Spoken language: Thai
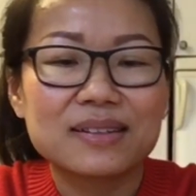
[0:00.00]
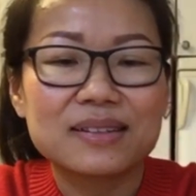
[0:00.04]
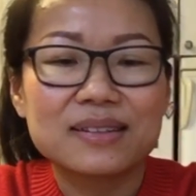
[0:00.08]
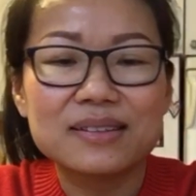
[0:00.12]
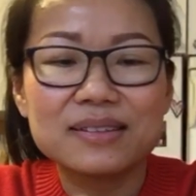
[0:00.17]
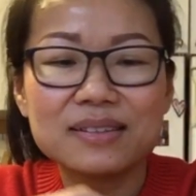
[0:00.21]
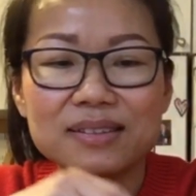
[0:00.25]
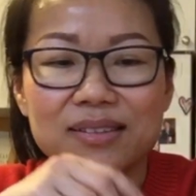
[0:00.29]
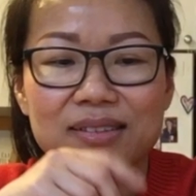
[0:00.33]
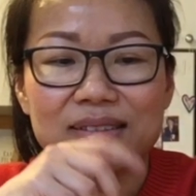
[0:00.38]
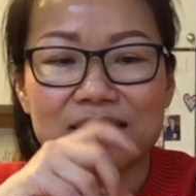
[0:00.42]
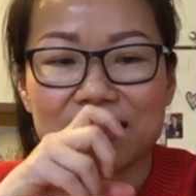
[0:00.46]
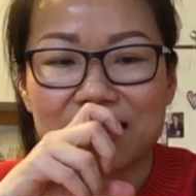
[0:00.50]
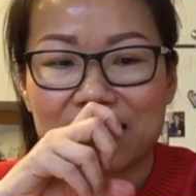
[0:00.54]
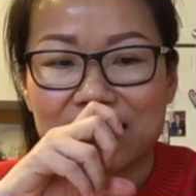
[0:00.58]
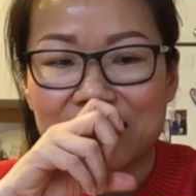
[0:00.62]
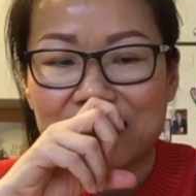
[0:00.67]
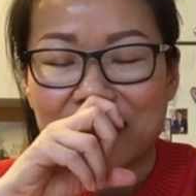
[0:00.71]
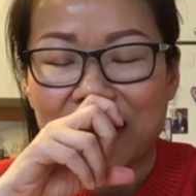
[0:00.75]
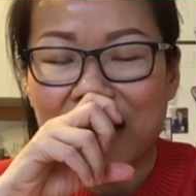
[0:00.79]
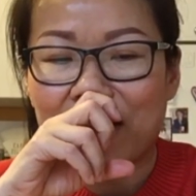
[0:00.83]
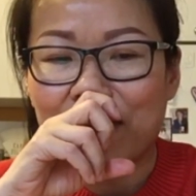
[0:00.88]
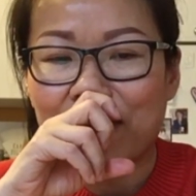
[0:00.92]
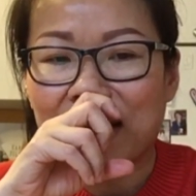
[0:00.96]
คือ
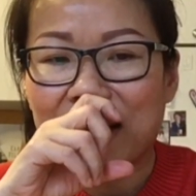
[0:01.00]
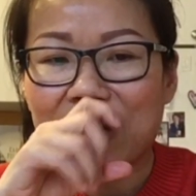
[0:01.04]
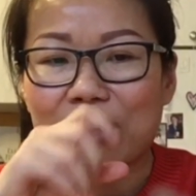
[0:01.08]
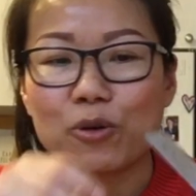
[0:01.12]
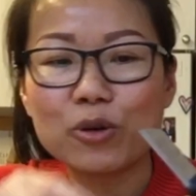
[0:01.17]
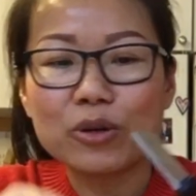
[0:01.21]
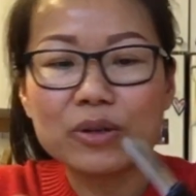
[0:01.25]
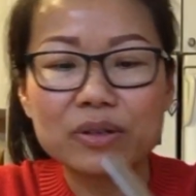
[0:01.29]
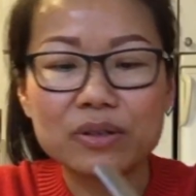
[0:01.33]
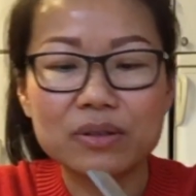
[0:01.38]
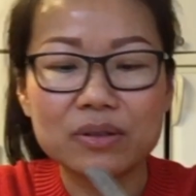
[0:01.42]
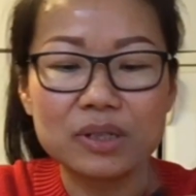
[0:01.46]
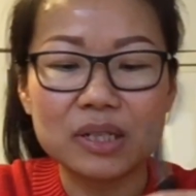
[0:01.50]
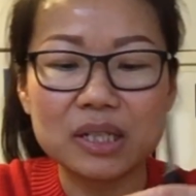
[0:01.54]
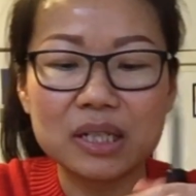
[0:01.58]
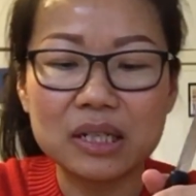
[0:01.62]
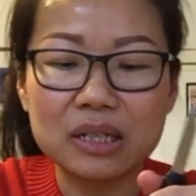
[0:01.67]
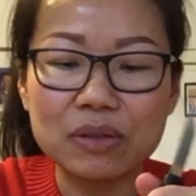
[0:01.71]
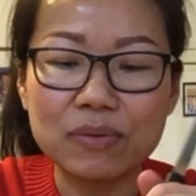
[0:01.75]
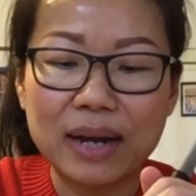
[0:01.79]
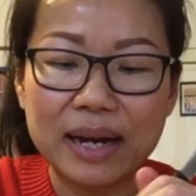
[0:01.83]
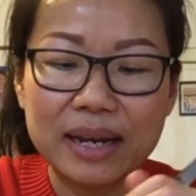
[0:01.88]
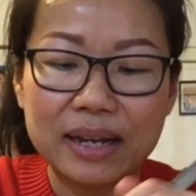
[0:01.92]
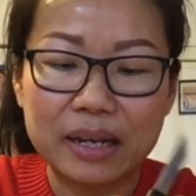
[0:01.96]
ไอ้ว่าคนที่
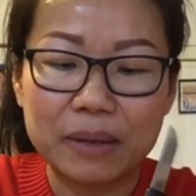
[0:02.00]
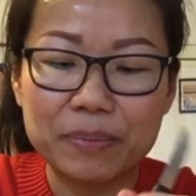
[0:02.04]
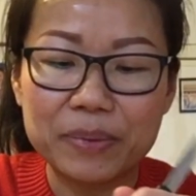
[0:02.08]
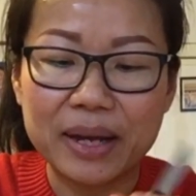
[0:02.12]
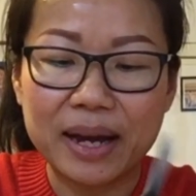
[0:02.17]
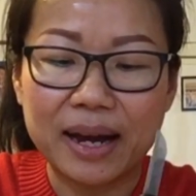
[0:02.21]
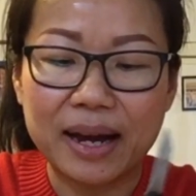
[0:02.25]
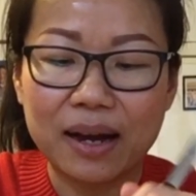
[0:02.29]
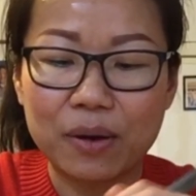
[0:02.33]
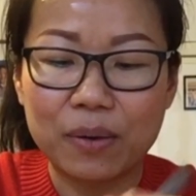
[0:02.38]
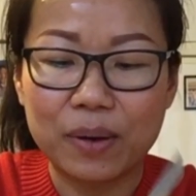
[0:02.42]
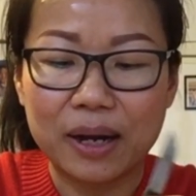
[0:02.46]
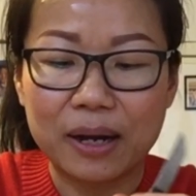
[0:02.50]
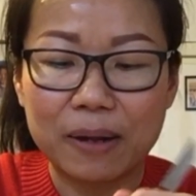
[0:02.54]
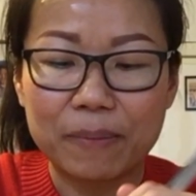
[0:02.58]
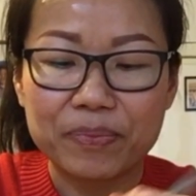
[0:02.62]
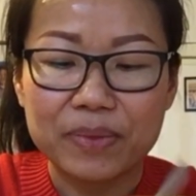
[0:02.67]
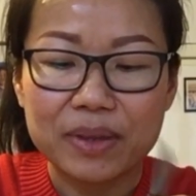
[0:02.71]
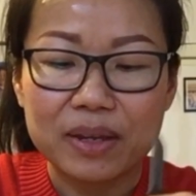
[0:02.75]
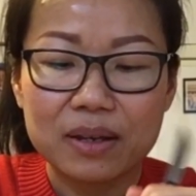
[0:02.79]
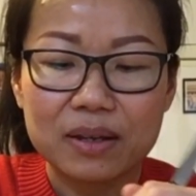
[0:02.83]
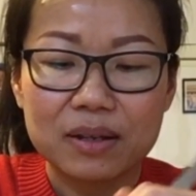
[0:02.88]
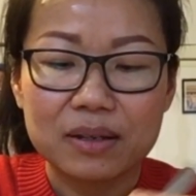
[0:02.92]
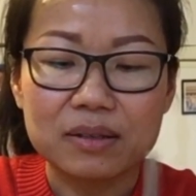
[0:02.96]
ไว้เล็บยาวอ่ะ
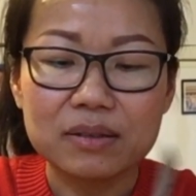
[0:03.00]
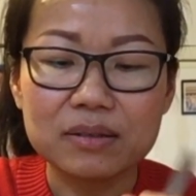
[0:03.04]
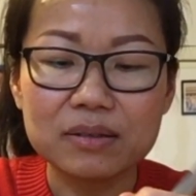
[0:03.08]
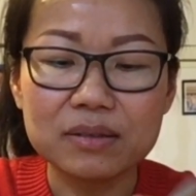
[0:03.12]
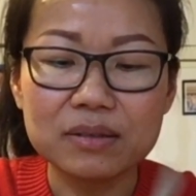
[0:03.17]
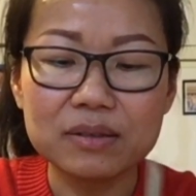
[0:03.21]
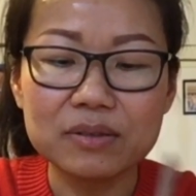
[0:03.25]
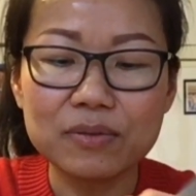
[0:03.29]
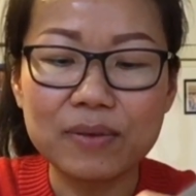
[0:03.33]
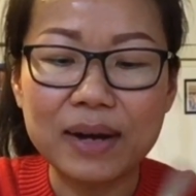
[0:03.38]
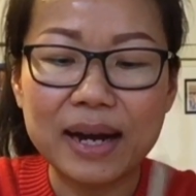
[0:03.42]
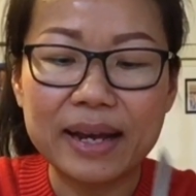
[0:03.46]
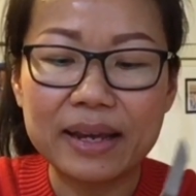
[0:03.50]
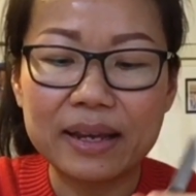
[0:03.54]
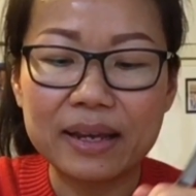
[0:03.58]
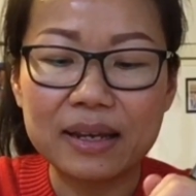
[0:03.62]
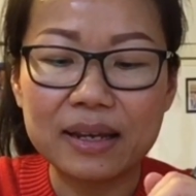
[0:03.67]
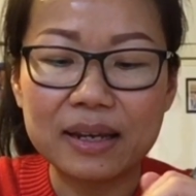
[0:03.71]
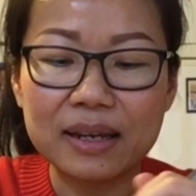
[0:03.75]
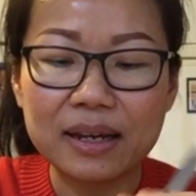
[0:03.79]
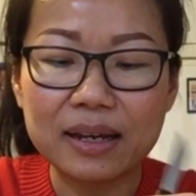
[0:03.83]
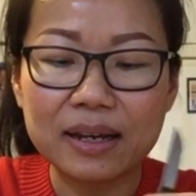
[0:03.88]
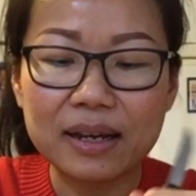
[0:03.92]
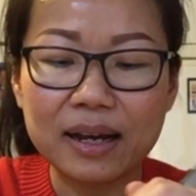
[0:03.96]
คือไว้
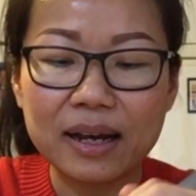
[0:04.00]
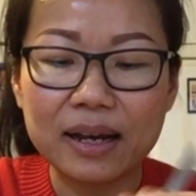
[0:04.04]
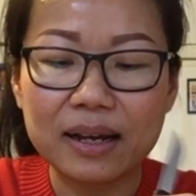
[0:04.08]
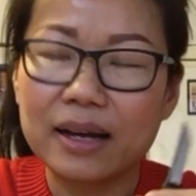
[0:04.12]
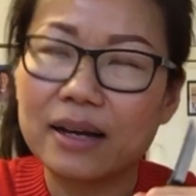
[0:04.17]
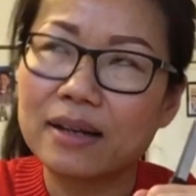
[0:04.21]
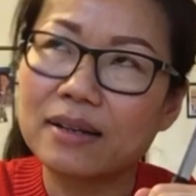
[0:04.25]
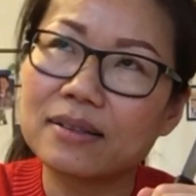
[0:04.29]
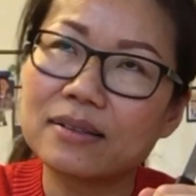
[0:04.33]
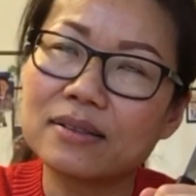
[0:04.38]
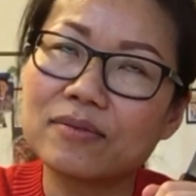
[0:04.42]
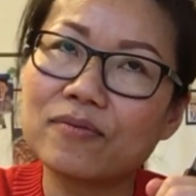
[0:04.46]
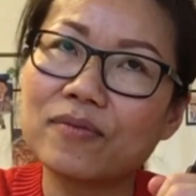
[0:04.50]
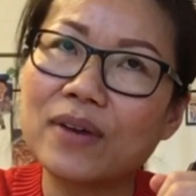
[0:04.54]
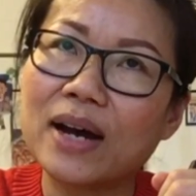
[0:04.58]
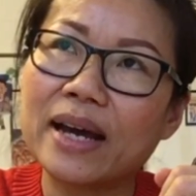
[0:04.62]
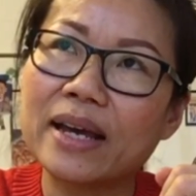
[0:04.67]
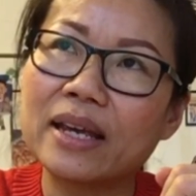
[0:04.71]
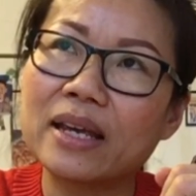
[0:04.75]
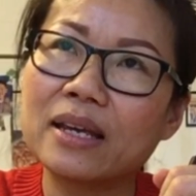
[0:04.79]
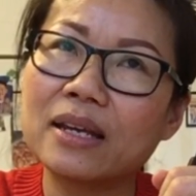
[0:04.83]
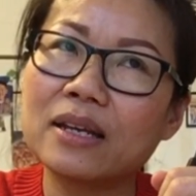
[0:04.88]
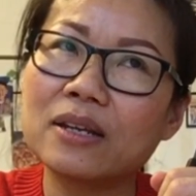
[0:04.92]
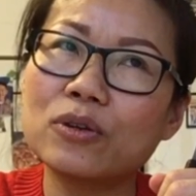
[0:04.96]
ไว้
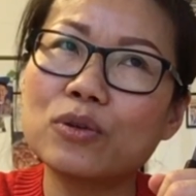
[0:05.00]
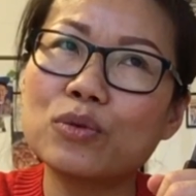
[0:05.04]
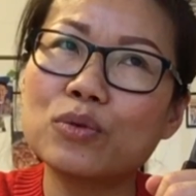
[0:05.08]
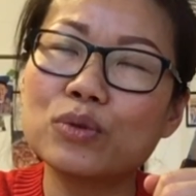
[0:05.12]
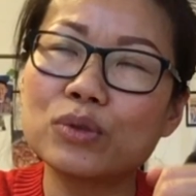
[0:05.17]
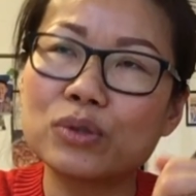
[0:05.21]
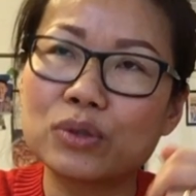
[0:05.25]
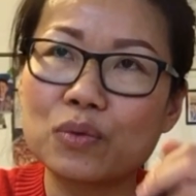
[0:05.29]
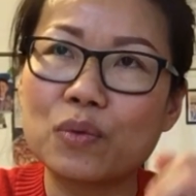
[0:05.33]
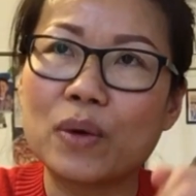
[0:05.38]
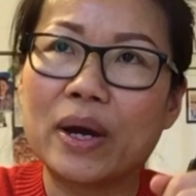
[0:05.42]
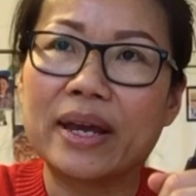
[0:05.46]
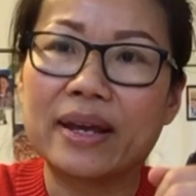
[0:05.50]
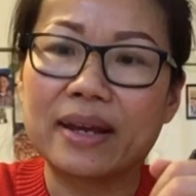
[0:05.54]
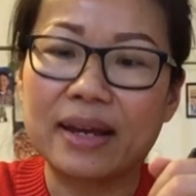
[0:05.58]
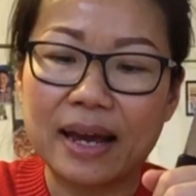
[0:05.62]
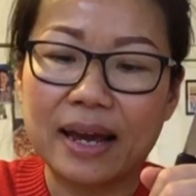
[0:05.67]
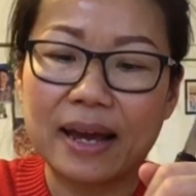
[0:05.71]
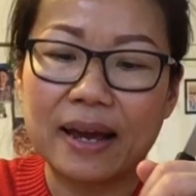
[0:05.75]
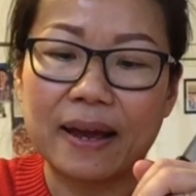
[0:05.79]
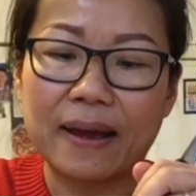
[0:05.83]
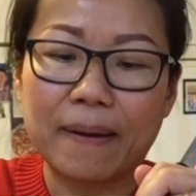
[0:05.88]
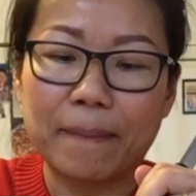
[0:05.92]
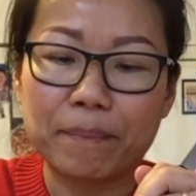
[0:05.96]
ดูสวย
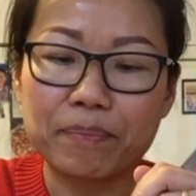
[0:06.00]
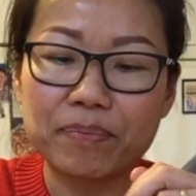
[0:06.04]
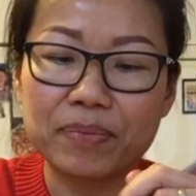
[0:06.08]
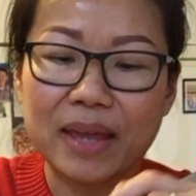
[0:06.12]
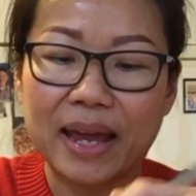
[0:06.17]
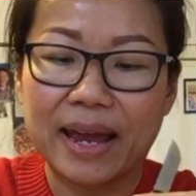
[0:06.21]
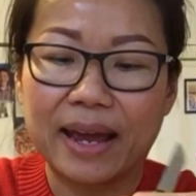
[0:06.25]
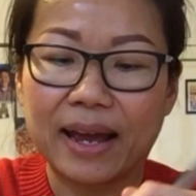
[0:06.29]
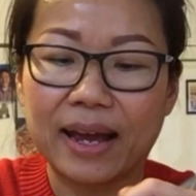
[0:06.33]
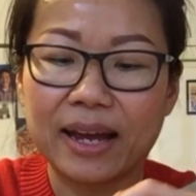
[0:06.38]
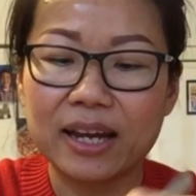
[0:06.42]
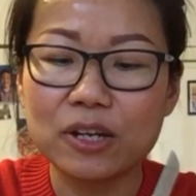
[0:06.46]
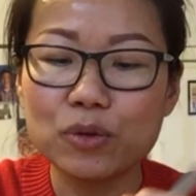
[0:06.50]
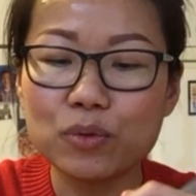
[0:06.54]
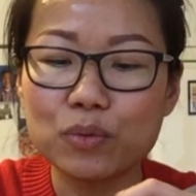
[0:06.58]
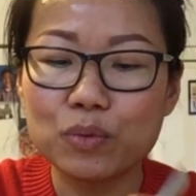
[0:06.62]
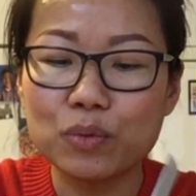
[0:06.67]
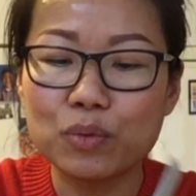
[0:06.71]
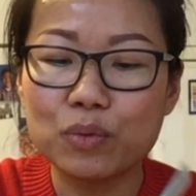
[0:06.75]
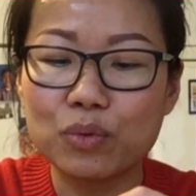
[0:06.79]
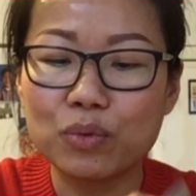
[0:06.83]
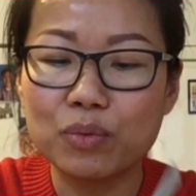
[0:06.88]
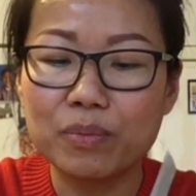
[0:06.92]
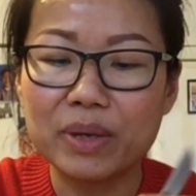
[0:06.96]
งาม แต่ให้ดู
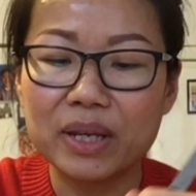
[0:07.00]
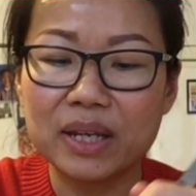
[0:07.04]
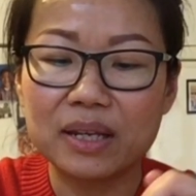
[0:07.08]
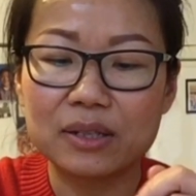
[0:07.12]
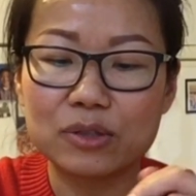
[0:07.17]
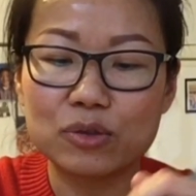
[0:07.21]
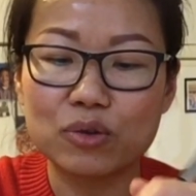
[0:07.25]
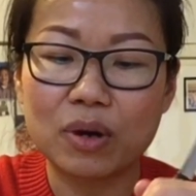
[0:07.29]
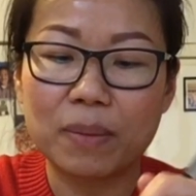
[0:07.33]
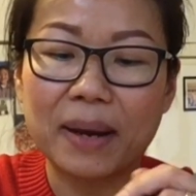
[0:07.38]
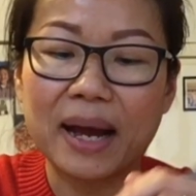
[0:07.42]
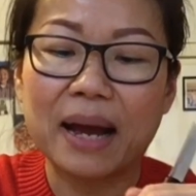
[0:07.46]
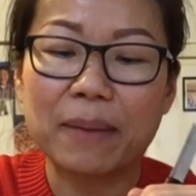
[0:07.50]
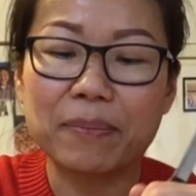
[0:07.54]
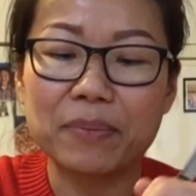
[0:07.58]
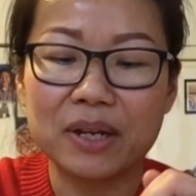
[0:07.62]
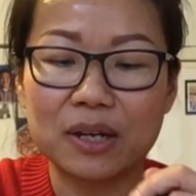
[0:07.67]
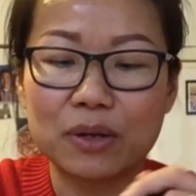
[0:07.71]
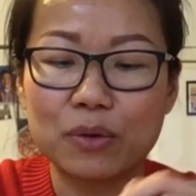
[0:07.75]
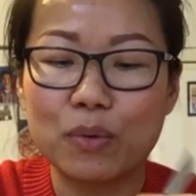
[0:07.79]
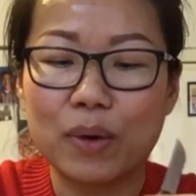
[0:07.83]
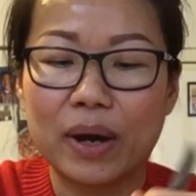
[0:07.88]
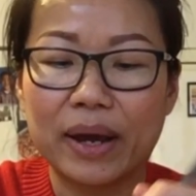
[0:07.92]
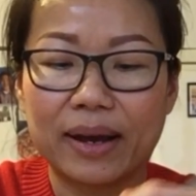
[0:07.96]
มีสุขภาพดี
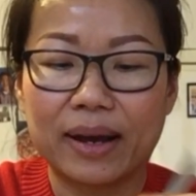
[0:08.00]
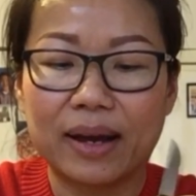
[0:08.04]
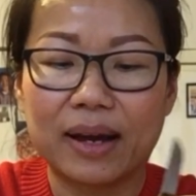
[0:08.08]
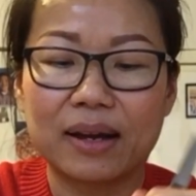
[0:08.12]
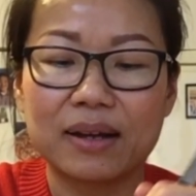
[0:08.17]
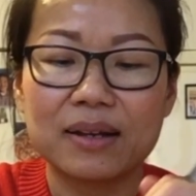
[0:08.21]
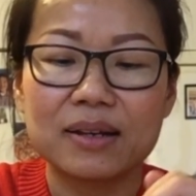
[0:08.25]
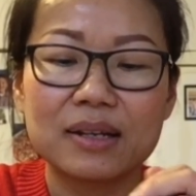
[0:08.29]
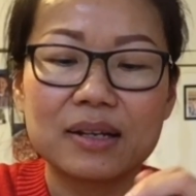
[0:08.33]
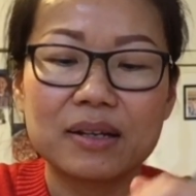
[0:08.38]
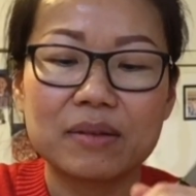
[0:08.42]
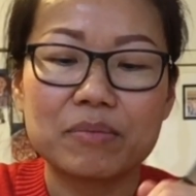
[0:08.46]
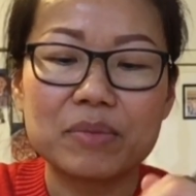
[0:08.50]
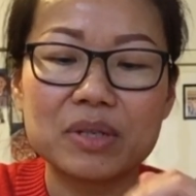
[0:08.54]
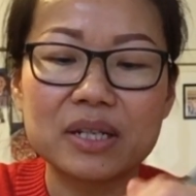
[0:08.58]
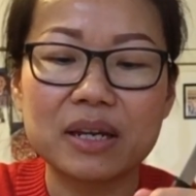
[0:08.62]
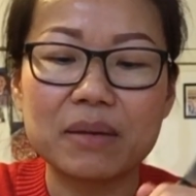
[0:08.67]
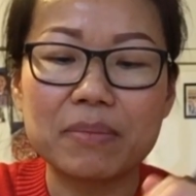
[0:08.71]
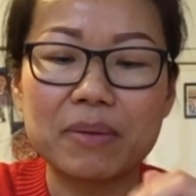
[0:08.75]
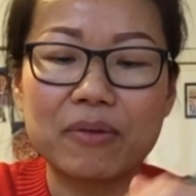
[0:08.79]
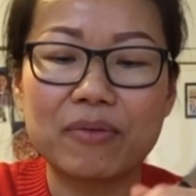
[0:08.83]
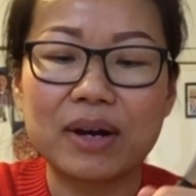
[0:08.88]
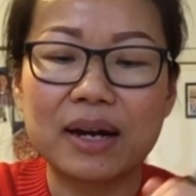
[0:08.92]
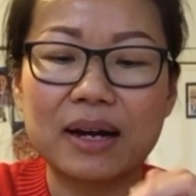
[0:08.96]
ด้วยค่ะ ไม่ใช่
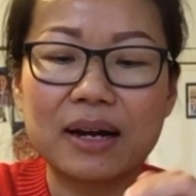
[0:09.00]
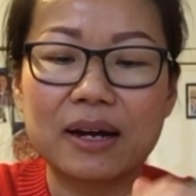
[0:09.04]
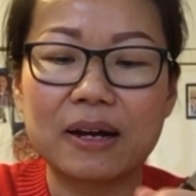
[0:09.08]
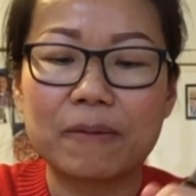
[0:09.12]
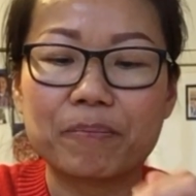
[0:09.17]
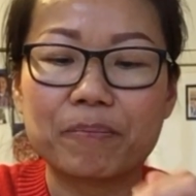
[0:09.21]
แบบว่า